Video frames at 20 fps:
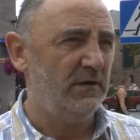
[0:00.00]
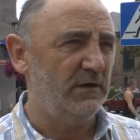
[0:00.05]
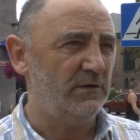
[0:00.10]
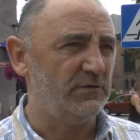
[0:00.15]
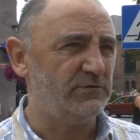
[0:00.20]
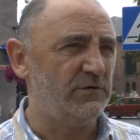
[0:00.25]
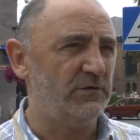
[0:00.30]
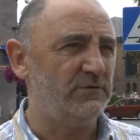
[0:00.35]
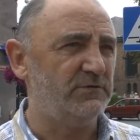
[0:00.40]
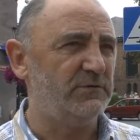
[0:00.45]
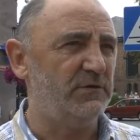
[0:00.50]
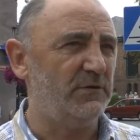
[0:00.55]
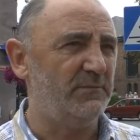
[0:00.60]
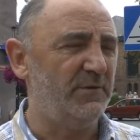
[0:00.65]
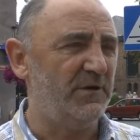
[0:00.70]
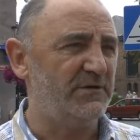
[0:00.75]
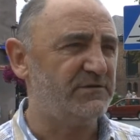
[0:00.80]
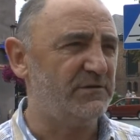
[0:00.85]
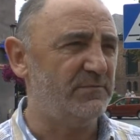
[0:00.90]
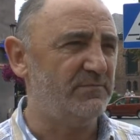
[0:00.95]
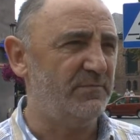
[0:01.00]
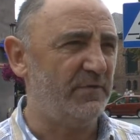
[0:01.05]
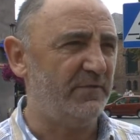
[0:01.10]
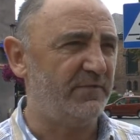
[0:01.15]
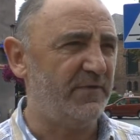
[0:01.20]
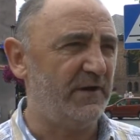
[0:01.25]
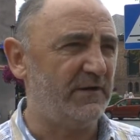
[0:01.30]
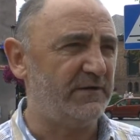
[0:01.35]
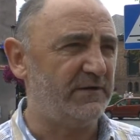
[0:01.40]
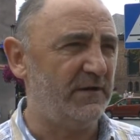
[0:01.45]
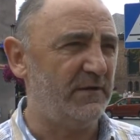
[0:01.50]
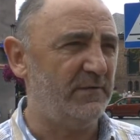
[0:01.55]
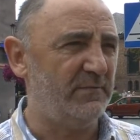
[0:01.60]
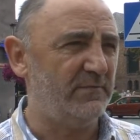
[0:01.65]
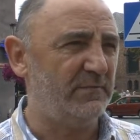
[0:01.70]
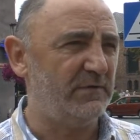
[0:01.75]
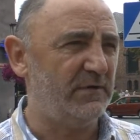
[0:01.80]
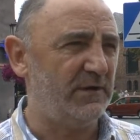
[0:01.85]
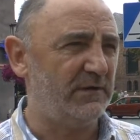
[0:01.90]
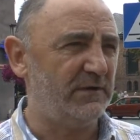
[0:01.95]
e, rządzą naszym
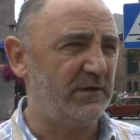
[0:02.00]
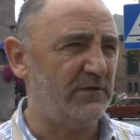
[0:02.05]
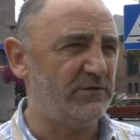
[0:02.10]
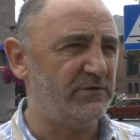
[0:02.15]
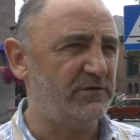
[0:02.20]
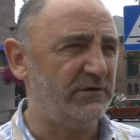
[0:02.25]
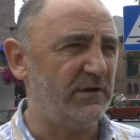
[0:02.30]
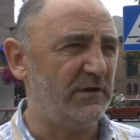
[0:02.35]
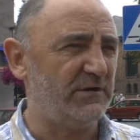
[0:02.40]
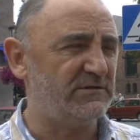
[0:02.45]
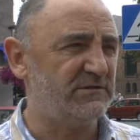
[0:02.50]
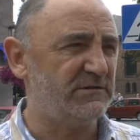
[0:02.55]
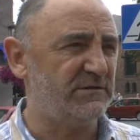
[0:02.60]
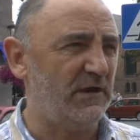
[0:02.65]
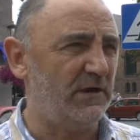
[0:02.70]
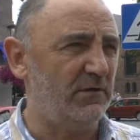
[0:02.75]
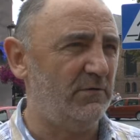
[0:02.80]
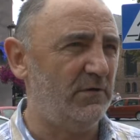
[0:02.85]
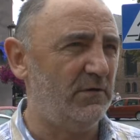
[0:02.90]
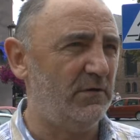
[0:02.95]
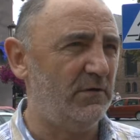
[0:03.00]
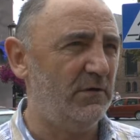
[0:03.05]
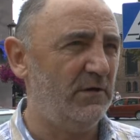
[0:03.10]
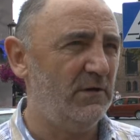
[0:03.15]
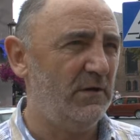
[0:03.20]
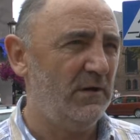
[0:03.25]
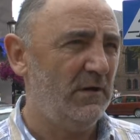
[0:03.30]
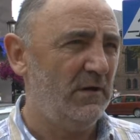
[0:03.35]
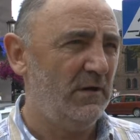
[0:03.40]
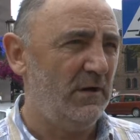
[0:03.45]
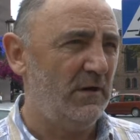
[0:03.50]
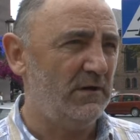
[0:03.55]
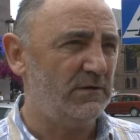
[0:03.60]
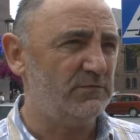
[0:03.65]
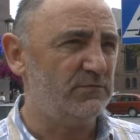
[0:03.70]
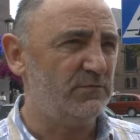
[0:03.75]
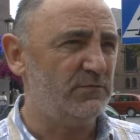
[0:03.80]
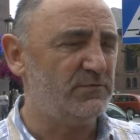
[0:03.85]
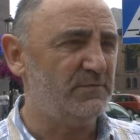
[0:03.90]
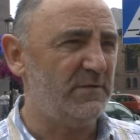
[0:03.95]
powiatem. Dlatego się tak stało. A
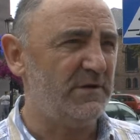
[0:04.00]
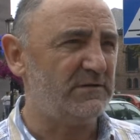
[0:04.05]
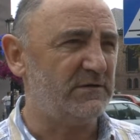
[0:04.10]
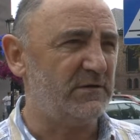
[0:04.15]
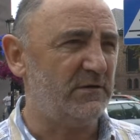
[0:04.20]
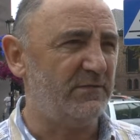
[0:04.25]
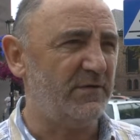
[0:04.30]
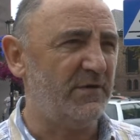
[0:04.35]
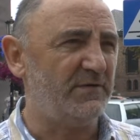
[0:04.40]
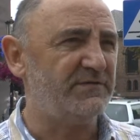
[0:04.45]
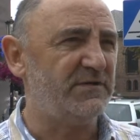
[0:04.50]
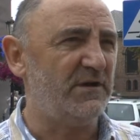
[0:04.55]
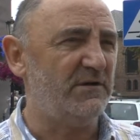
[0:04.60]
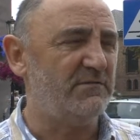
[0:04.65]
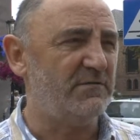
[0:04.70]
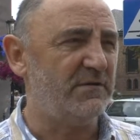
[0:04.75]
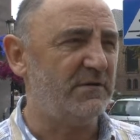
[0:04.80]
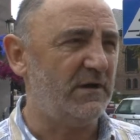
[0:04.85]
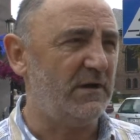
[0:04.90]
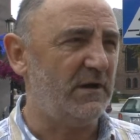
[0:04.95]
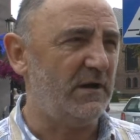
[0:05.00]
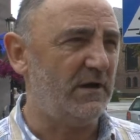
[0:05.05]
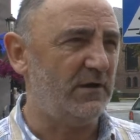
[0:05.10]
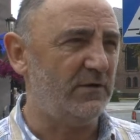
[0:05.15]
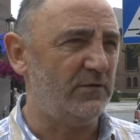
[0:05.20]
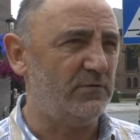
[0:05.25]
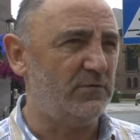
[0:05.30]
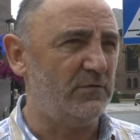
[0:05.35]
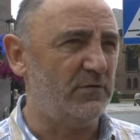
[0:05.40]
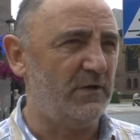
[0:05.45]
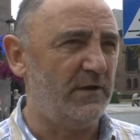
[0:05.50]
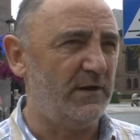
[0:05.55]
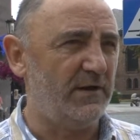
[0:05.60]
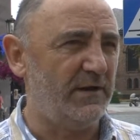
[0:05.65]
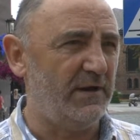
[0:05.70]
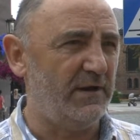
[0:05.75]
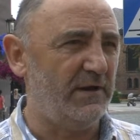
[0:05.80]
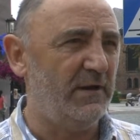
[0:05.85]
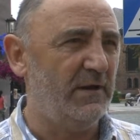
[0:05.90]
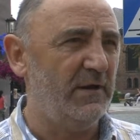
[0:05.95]
służba zdrowia w całym kraju
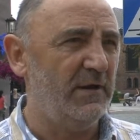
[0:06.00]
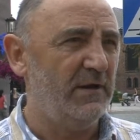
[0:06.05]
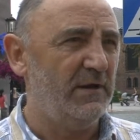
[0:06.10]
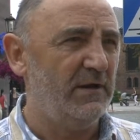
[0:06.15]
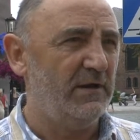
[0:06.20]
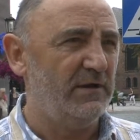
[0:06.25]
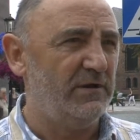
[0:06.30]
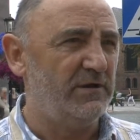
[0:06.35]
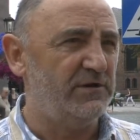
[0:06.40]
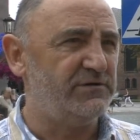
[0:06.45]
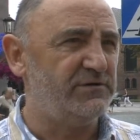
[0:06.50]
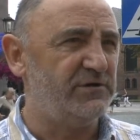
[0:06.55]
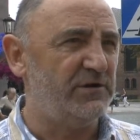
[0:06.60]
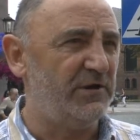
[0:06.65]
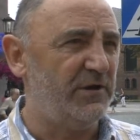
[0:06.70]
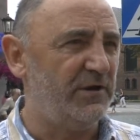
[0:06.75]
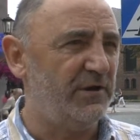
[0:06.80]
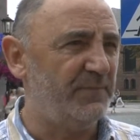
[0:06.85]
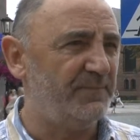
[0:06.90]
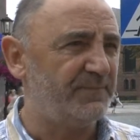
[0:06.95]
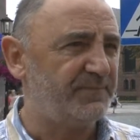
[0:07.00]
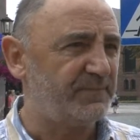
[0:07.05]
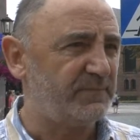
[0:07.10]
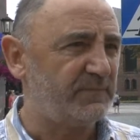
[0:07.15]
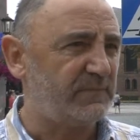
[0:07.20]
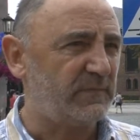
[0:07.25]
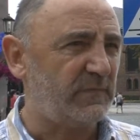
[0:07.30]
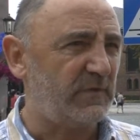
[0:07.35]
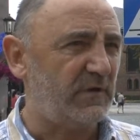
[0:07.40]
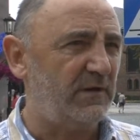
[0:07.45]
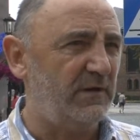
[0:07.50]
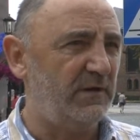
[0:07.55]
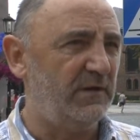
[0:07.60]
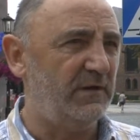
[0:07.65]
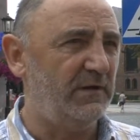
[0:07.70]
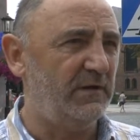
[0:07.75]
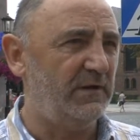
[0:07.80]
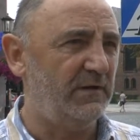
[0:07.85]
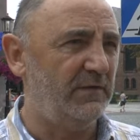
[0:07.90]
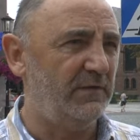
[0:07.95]
kuleje. Jeśli
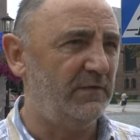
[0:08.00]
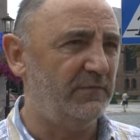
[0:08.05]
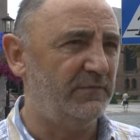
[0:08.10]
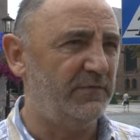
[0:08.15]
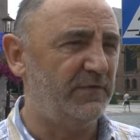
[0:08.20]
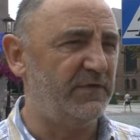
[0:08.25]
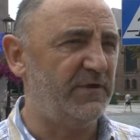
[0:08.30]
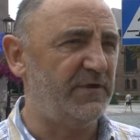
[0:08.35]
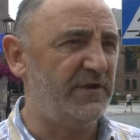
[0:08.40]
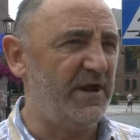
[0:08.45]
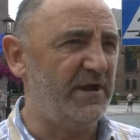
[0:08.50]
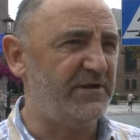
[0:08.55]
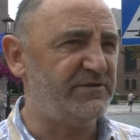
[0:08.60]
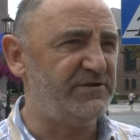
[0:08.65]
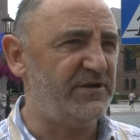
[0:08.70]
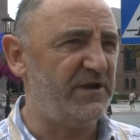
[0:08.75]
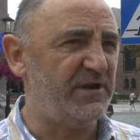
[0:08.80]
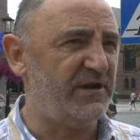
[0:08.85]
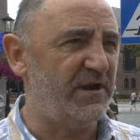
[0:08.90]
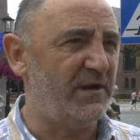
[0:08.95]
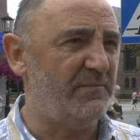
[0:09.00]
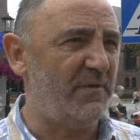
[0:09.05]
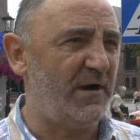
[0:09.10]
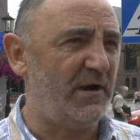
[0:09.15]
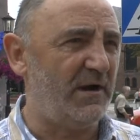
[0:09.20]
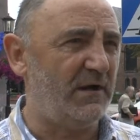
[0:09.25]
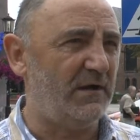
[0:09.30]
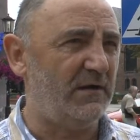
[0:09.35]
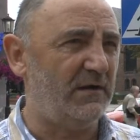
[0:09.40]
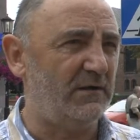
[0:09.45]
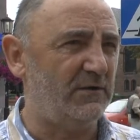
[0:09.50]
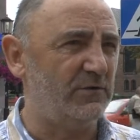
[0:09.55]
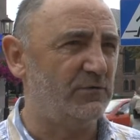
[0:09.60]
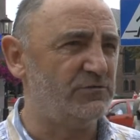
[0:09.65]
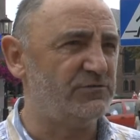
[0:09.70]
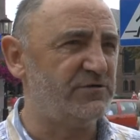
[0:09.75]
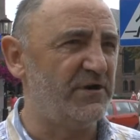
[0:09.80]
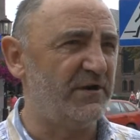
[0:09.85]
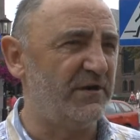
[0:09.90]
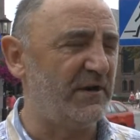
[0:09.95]
Y, w Gnieźnie nie ma
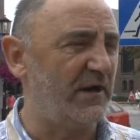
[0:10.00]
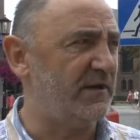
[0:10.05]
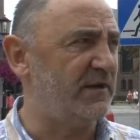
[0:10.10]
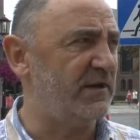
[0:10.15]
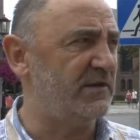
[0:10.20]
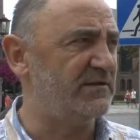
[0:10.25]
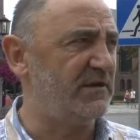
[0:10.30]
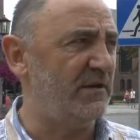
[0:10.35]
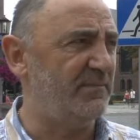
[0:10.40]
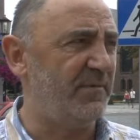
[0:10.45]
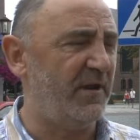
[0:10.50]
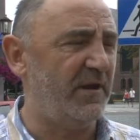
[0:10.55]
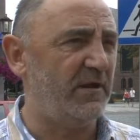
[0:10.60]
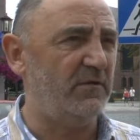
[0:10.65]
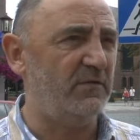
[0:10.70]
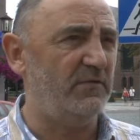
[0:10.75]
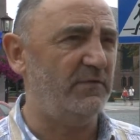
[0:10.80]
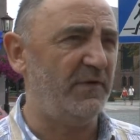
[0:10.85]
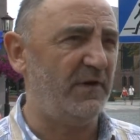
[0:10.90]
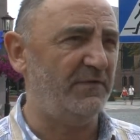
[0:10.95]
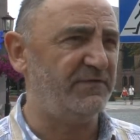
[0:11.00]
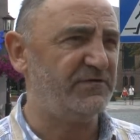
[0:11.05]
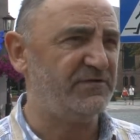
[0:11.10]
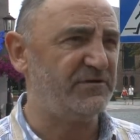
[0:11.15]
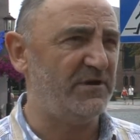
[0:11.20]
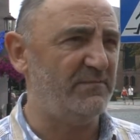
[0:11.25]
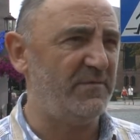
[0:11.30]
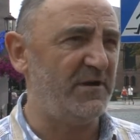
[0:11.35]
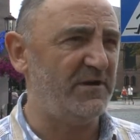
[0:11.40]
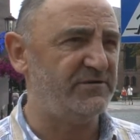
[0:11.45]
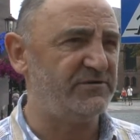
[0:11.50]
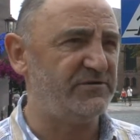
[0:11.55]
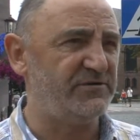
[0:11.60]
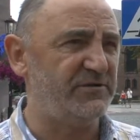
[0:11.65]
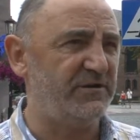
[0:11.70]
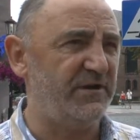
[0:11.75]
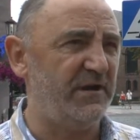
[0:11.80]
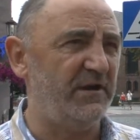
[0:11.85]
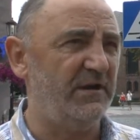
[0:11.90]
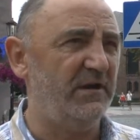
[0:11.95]
różnych takich zabiegów, a w
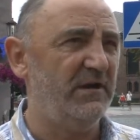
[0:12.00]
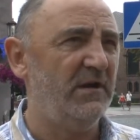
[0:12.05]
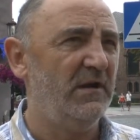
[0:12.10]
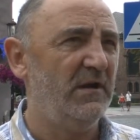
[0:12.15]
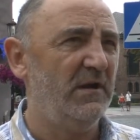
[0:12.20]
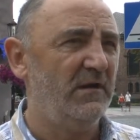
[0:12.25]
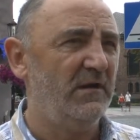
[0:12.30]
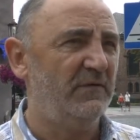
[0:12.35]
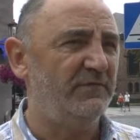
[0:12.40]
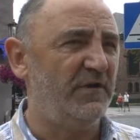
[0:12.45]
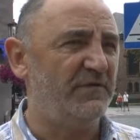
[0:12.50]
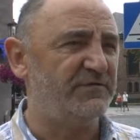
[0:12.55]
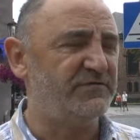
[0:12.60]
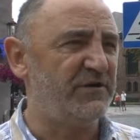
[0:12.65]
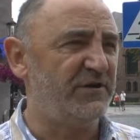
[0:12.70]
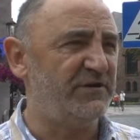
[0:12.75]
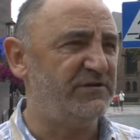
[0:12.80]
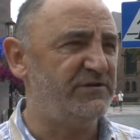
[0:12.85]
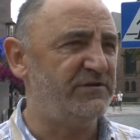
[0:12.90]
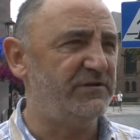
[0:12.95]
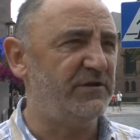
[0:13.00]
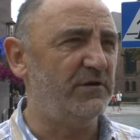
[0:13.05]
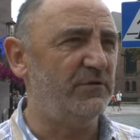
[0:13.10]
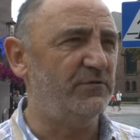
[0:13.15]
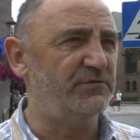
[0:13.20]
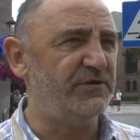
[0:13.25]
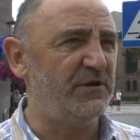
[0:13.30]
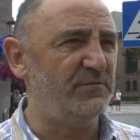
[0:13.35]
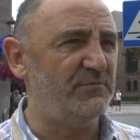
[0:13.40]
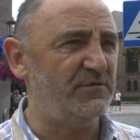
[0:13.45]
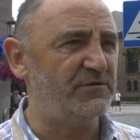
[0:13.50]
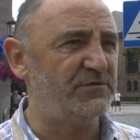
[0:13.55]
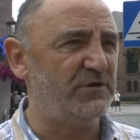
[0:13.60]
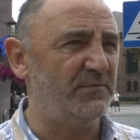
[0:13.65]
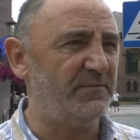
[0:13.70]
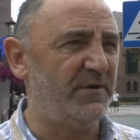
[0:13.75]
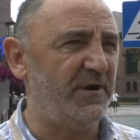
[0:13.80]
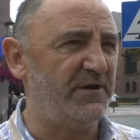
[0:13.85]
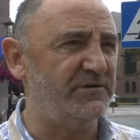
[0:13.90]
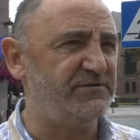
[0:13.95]
Trzebesznie we wrześniu ludzie
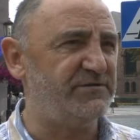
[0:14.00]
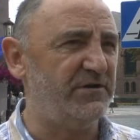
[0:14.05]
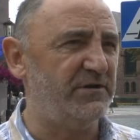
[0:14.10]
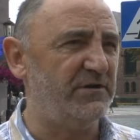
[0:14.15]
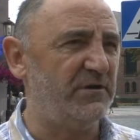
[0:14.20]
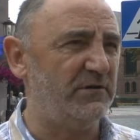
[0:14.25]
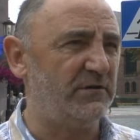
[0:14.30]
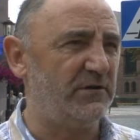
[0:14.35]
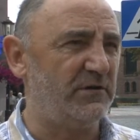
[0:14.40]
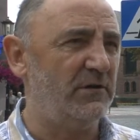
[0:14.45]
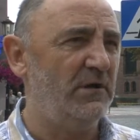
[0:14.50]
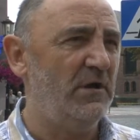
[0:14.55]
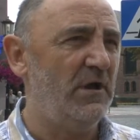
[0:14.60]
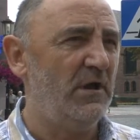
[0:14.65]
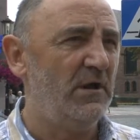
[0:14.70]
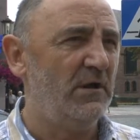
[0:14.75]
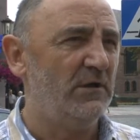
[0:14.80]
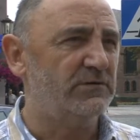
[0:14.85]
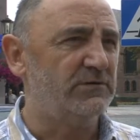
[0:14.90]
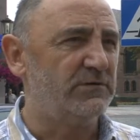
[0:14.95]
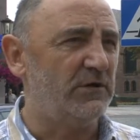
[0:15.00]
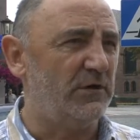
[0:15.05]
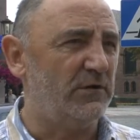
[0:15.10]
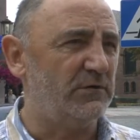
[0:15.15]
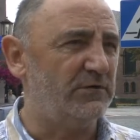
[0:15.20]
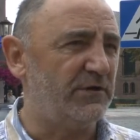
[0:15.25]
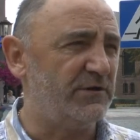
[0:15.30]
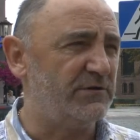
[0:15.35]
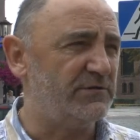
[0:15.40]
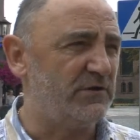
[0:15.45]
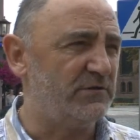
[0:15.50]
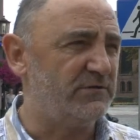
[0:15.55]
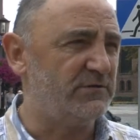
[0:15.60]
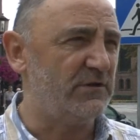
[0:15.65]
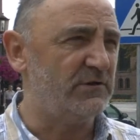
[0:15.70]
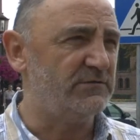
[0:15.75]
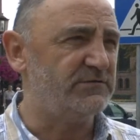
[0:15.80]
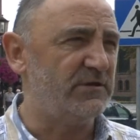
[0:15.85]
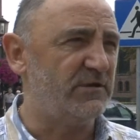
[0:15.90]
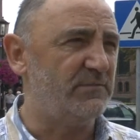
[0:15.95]
muszą jeździć, no to co o tych
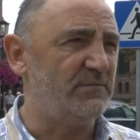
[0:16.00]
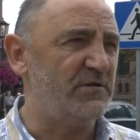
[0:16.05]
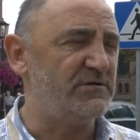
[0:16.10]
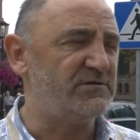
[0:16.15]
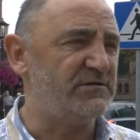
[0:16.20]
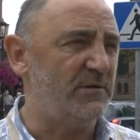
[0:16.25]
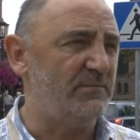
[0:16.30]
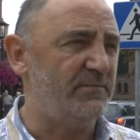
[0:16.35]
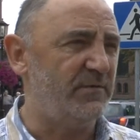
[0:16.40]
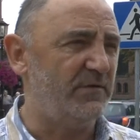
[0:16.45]
rządzących można